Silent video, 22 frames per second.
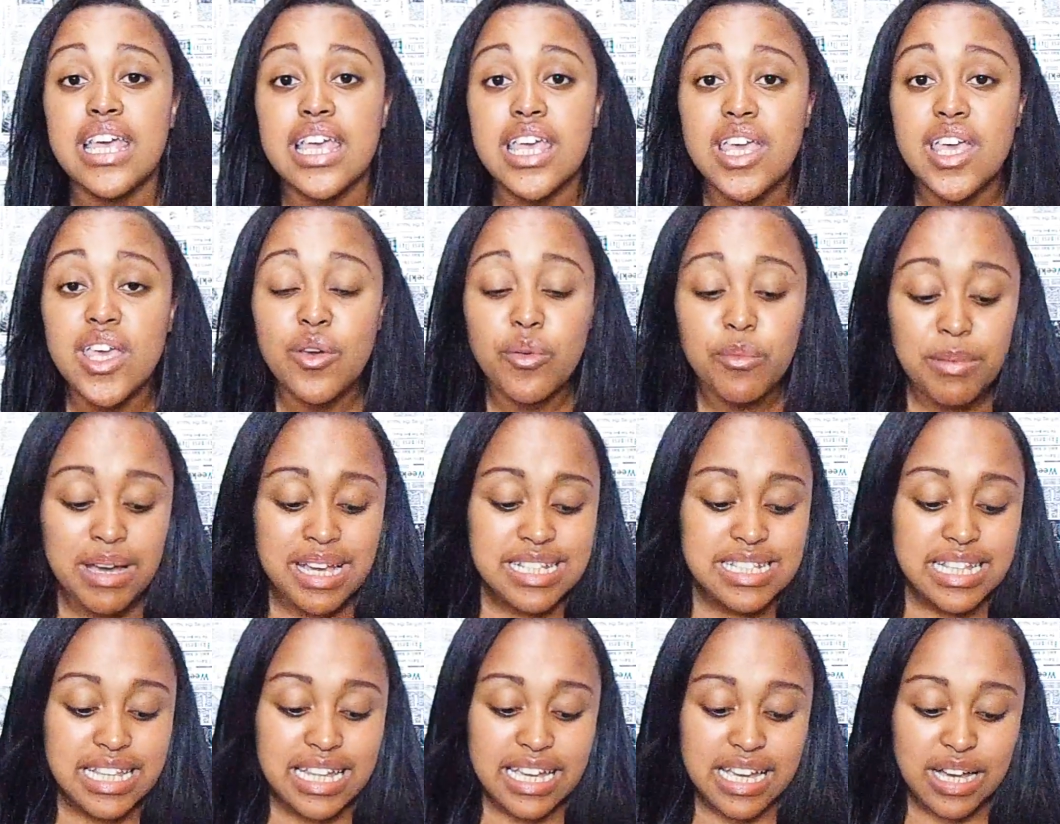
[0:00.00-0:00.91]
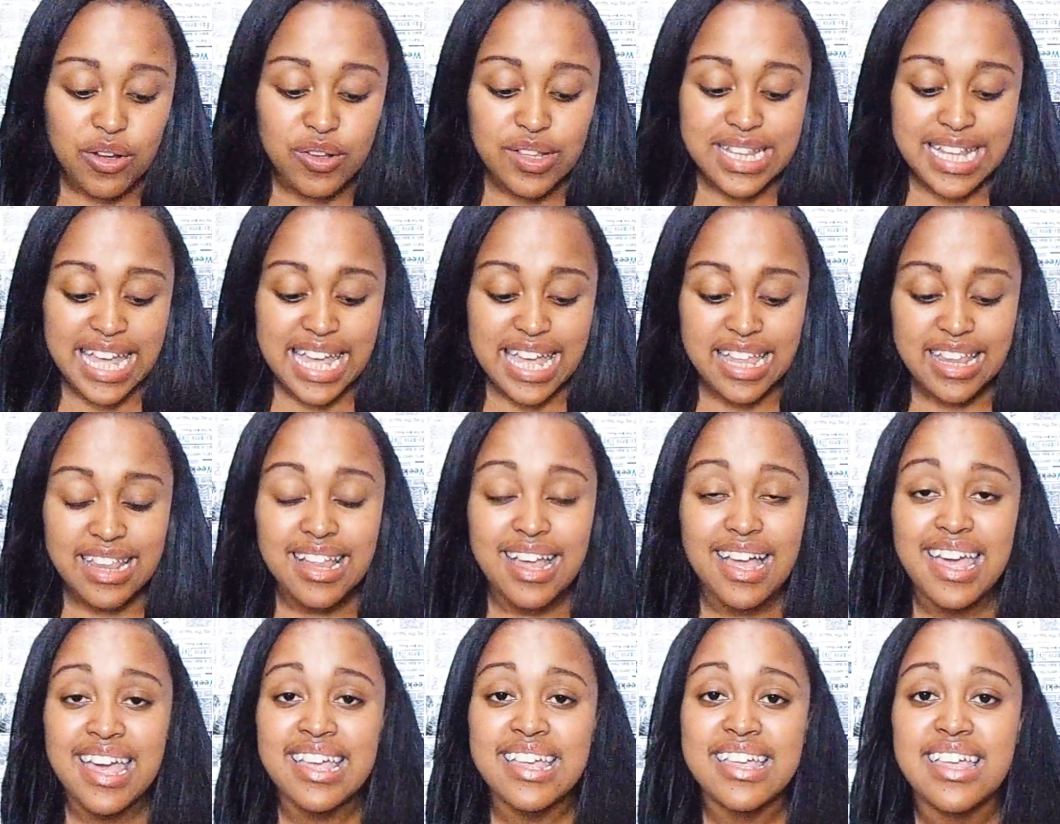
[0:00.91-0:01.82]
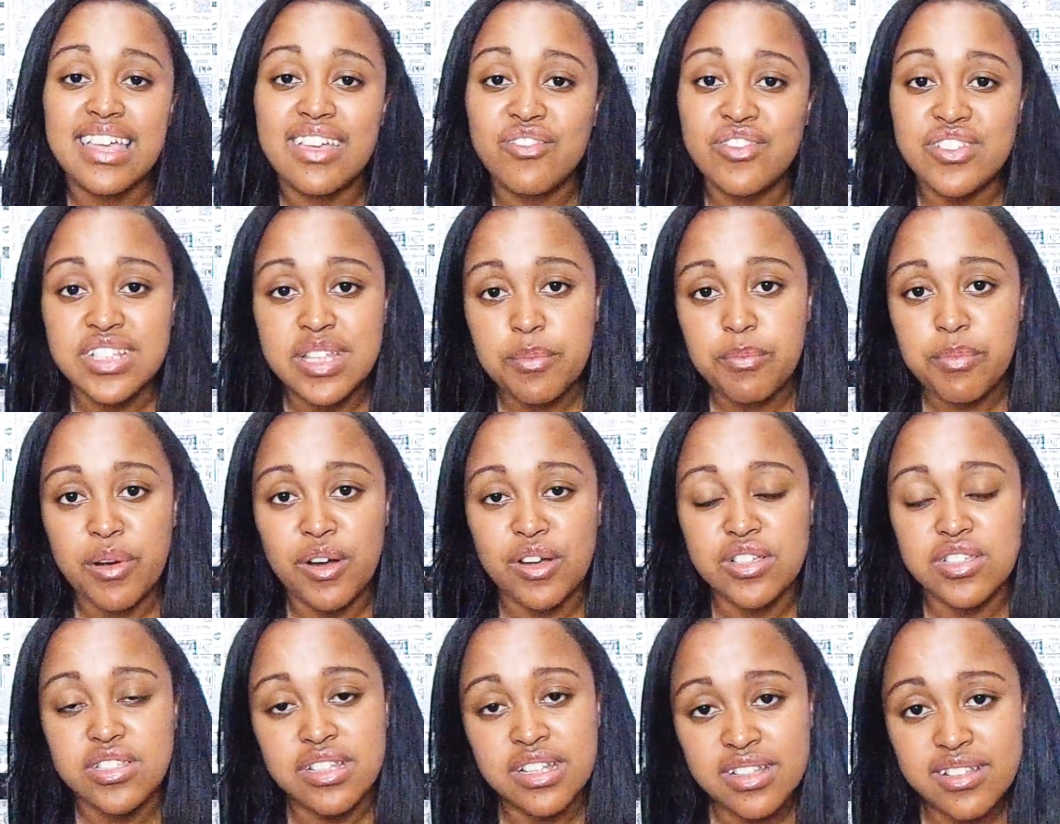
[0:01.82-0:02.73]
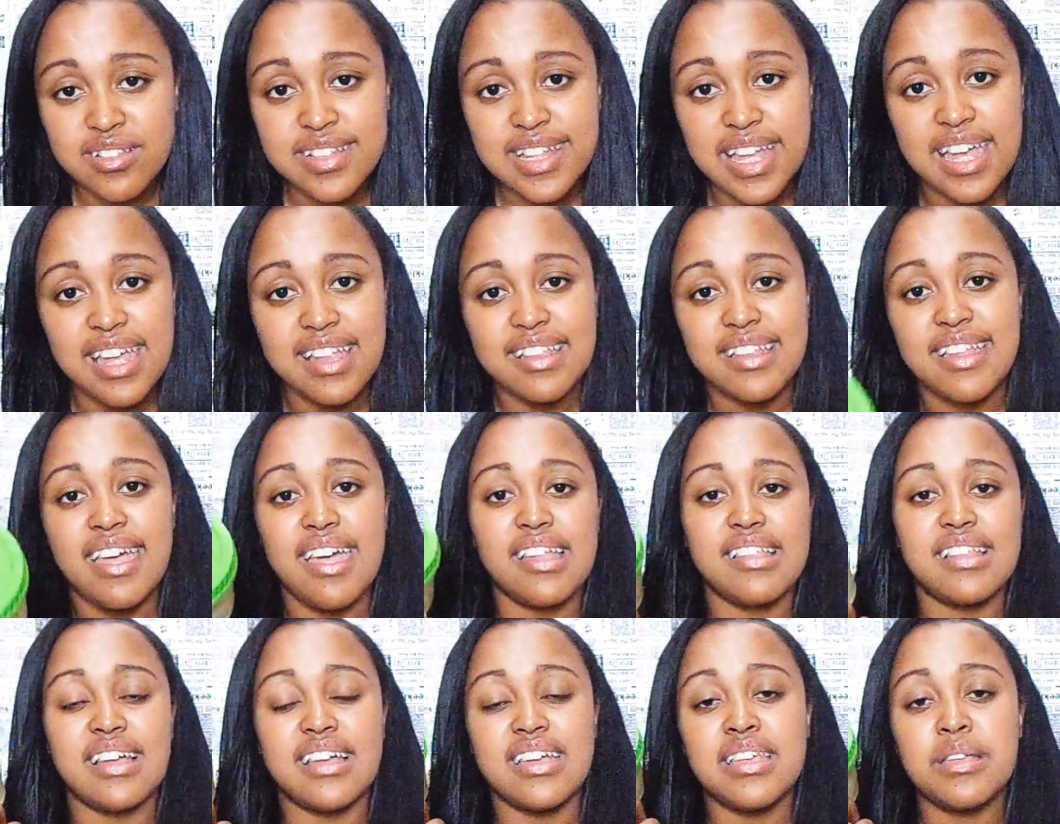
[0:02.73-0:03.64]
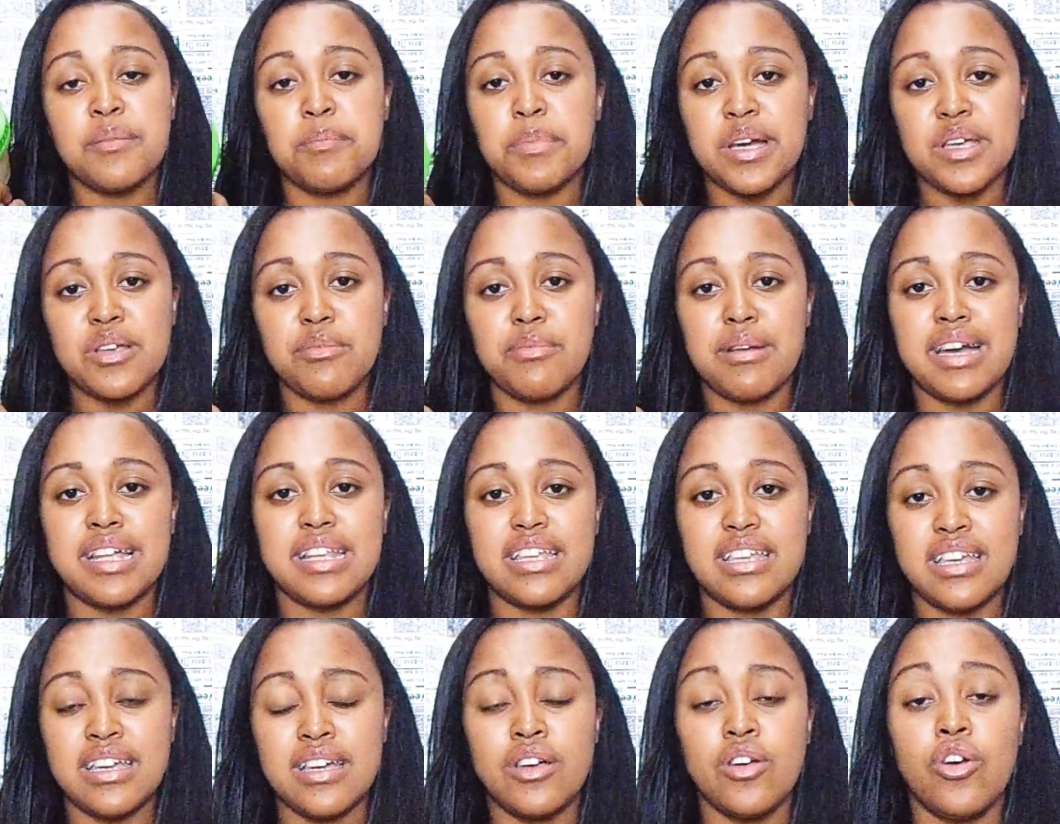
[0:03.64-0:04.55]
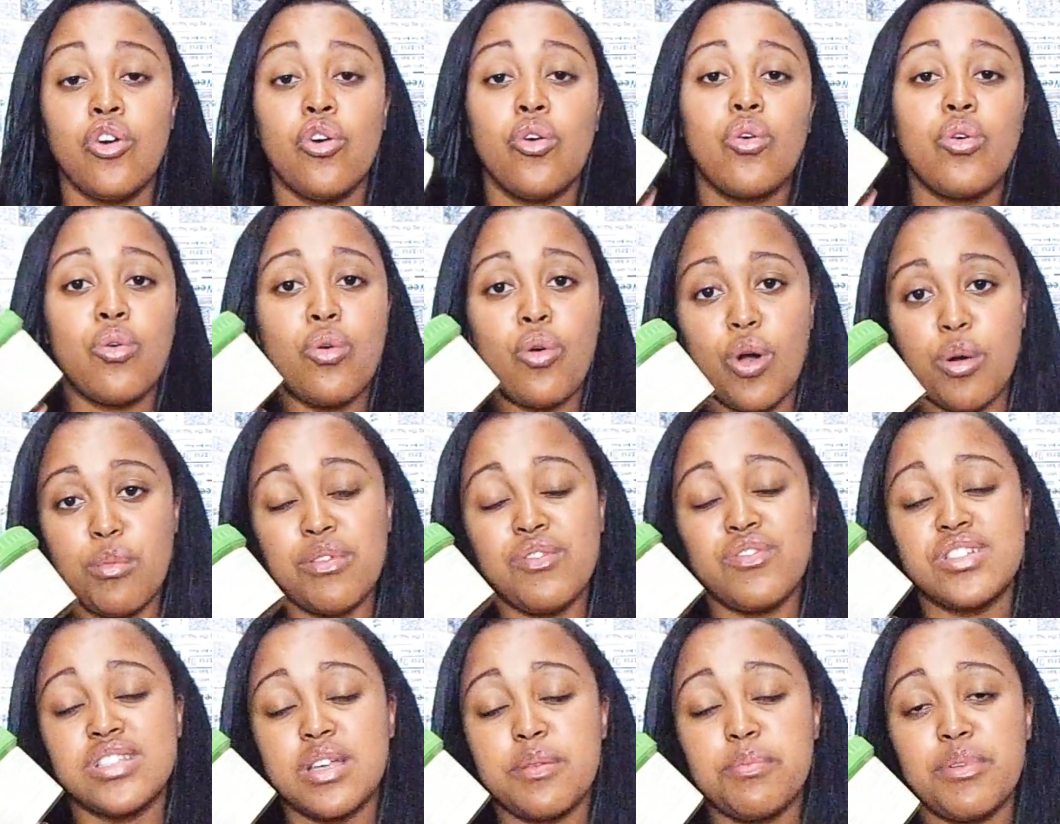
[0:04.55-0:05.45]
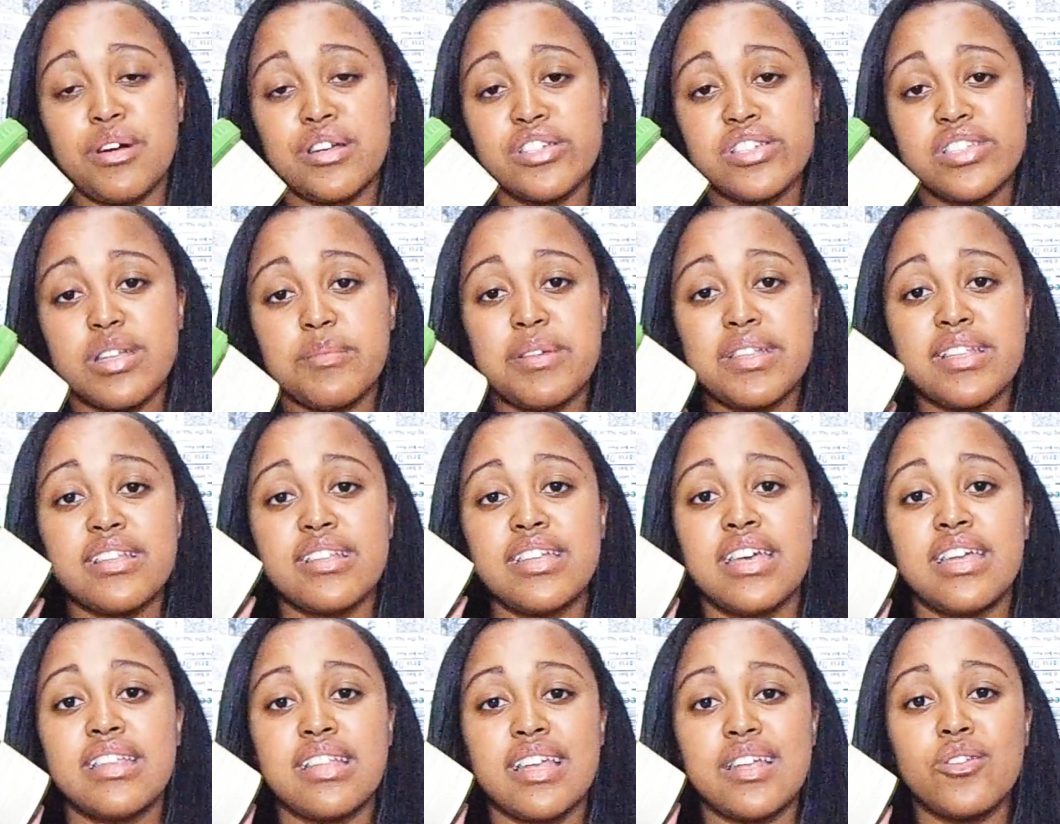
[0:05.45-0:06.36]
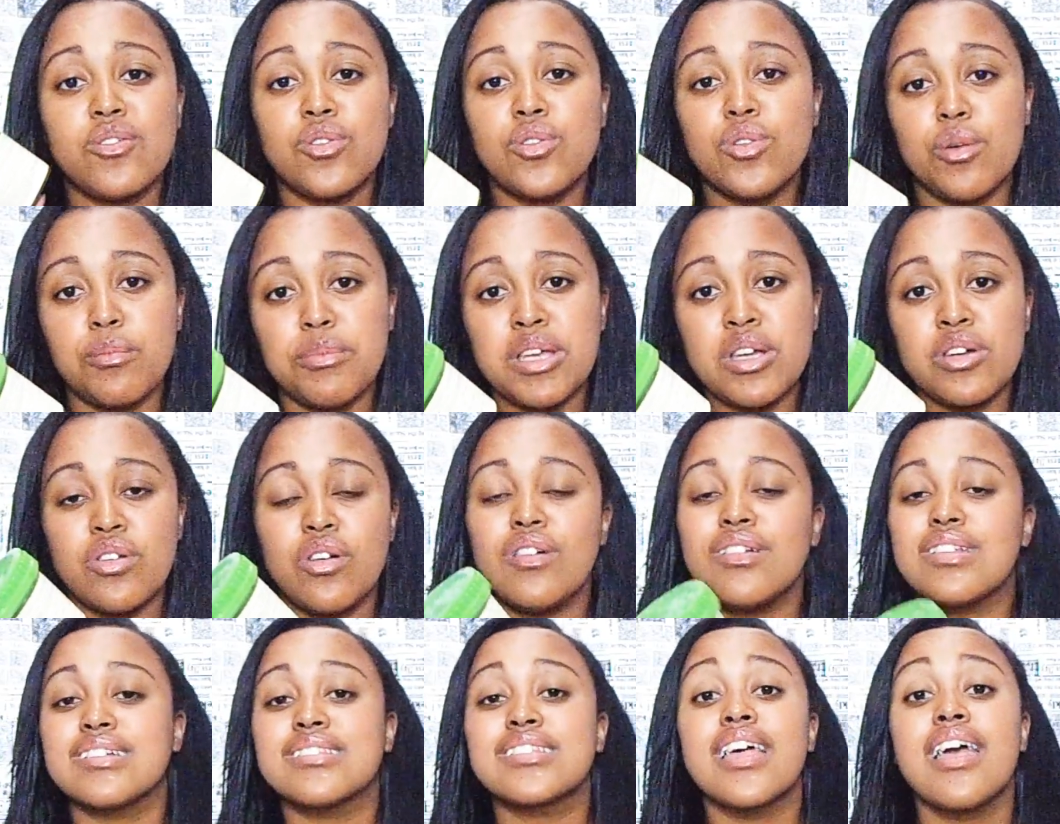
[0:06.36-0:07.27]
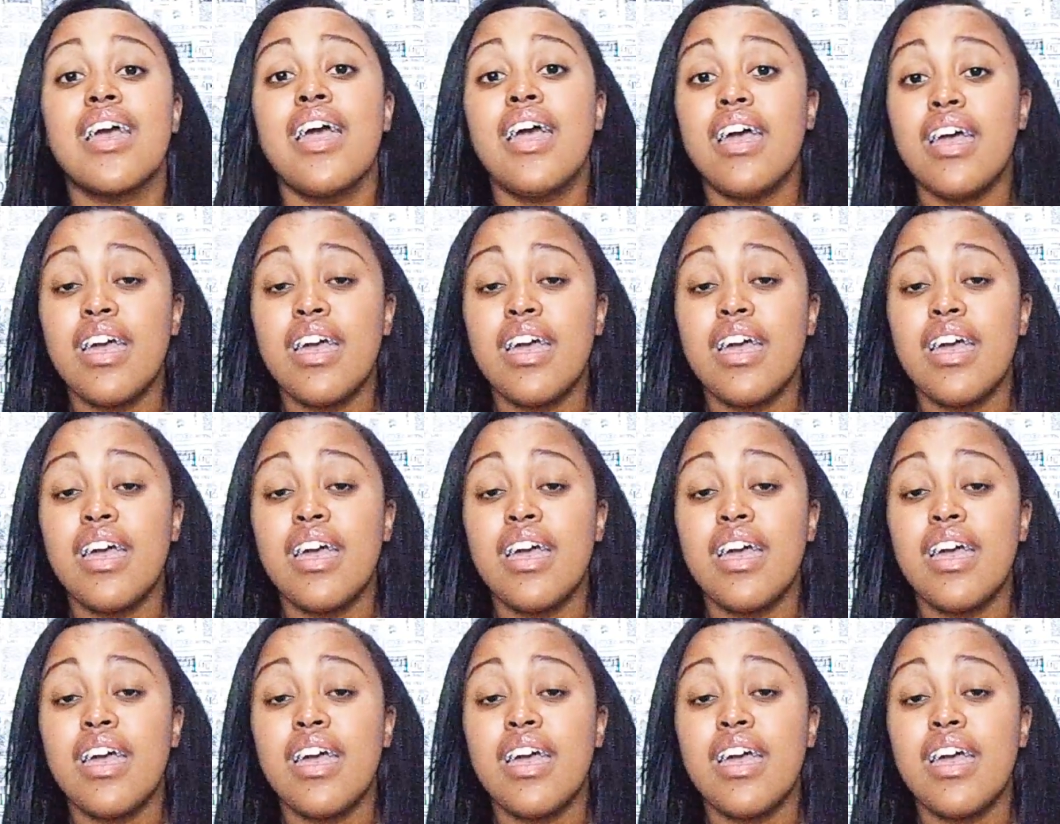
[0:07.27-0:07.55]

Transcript: E o mais legal dela é que você pode tanto derreter ela em banho-maria, como você pode também estar tá derretendo no micro-ondas.